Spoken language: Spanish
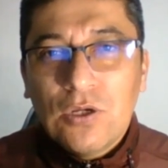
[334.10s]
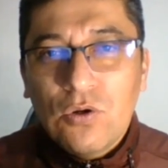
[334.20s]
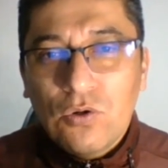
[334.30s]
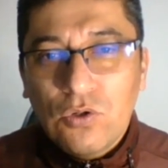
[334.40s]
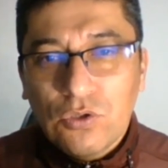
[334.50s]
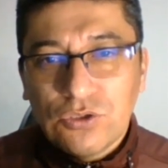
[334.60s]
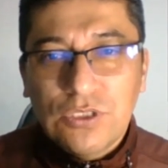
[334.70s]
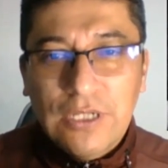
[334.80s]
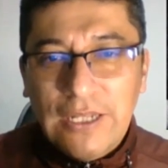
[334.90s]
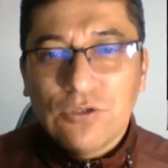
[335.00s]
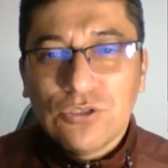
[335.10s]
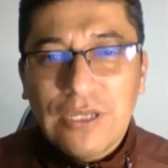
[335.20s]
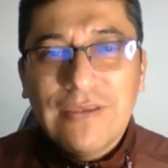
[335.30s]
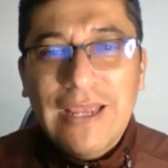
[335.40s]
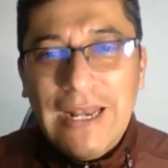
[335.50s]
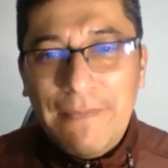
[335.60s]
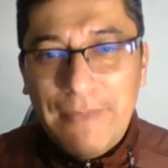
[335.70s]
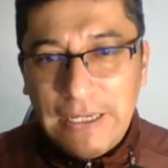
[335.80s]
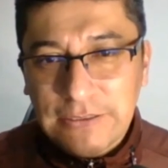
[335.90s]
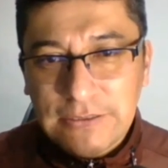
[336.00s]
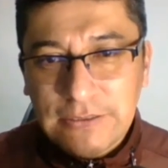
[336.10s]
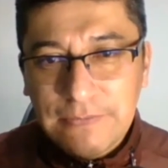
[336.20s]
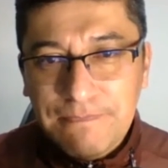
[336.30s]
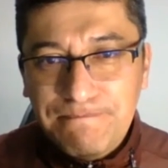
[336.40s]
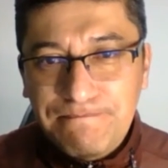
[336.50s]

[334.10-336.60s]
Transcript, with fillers: con los dineros de la paz.